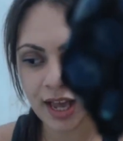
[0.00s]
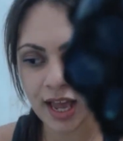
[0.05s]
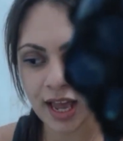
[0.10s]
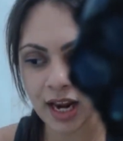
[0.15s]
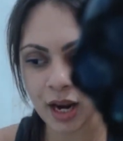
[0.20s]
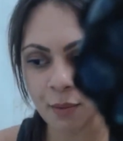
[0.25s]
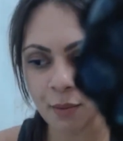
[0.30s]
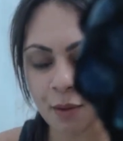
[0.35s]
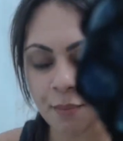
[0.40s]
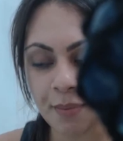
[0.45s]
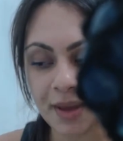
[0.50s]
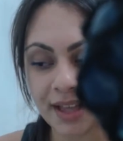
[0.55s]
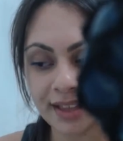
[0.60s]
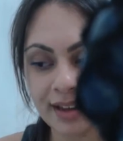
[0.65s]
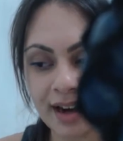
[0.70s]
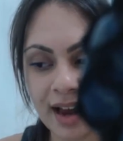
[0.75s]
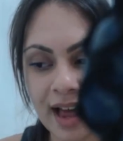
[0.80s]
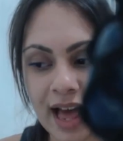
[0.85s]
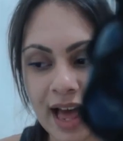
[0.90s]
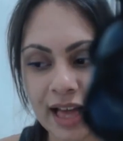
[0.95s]
Ela é uma
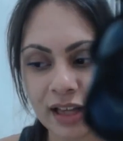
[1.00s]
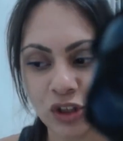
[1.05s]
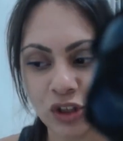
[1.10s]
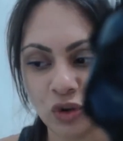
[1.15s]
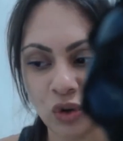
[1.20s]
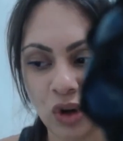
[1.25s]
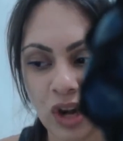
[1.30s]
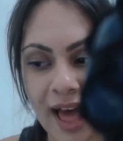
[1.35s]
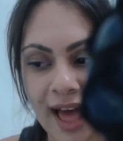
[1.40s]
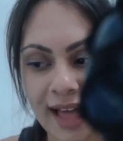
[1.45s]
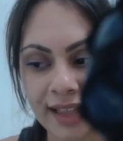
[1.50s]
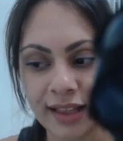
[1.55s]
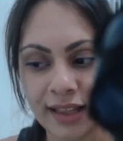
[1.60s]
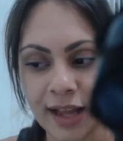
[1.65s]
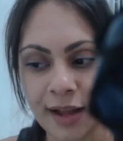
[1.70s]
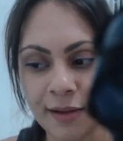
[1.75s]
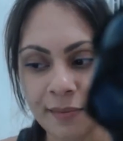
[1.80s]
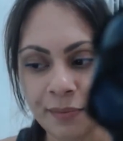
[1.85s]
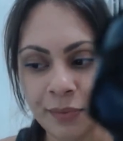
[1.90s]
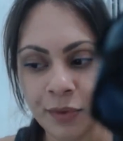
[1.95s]
pedra
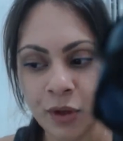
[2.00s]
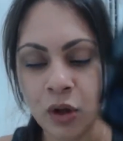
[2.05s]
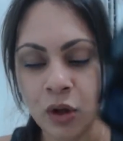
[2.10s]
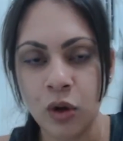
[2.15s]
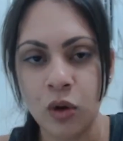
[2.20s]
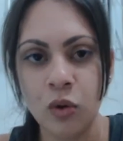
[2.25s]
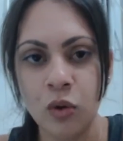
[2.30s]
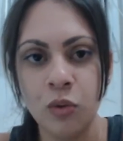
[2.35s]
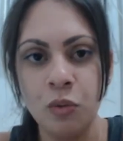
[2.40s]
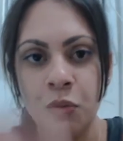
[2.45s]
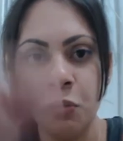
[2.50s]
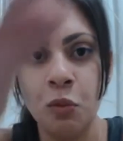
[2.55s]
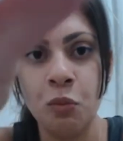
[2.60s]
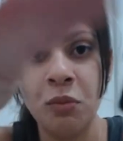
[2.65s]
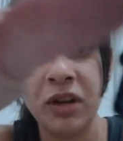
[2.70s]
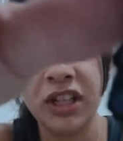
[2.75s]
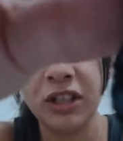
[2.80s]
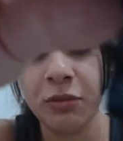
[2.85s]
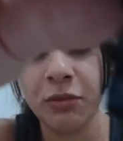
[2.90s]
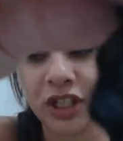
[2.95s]
azulada com
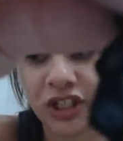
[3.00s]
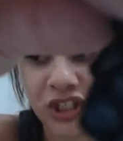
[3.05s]
umas